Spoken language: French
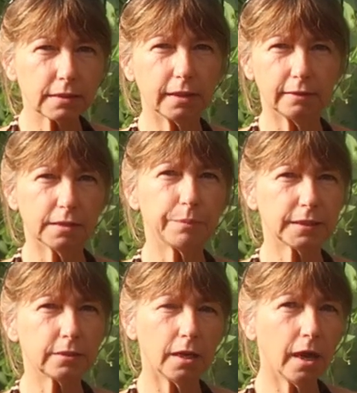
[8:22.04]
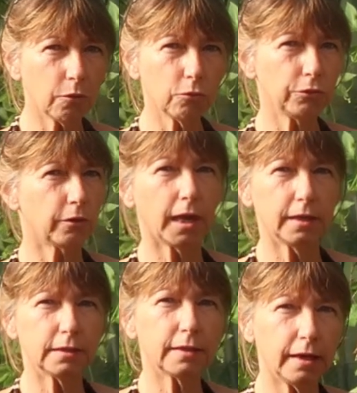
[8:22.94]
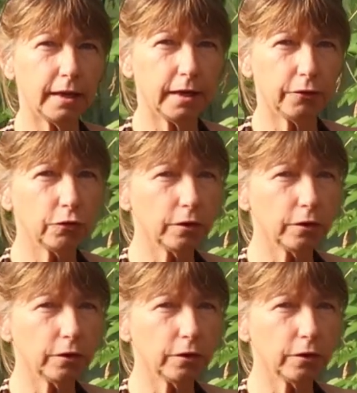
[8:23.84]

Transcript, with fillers: à cet espace-là où on aura installé les